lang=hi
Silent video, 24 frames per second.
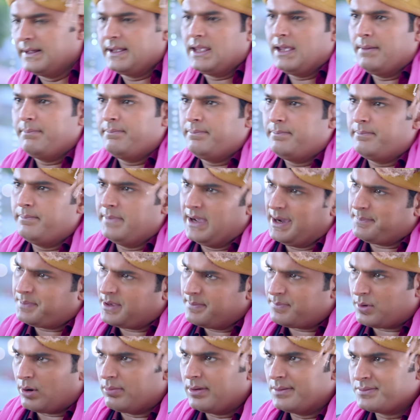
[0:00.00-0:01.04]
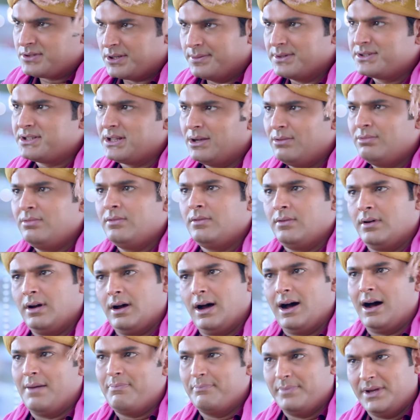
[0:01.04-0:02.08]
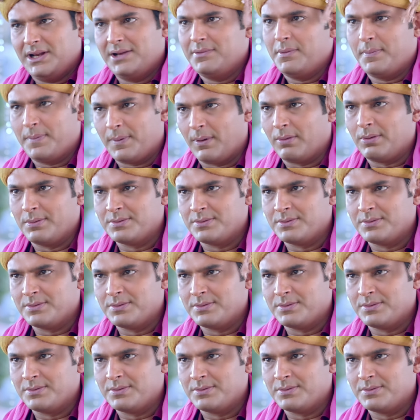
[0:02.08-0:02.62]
देखिए मैं आपकी प्रॉब्लम समझता हूँ आप मेरी भी प्रॉब्लम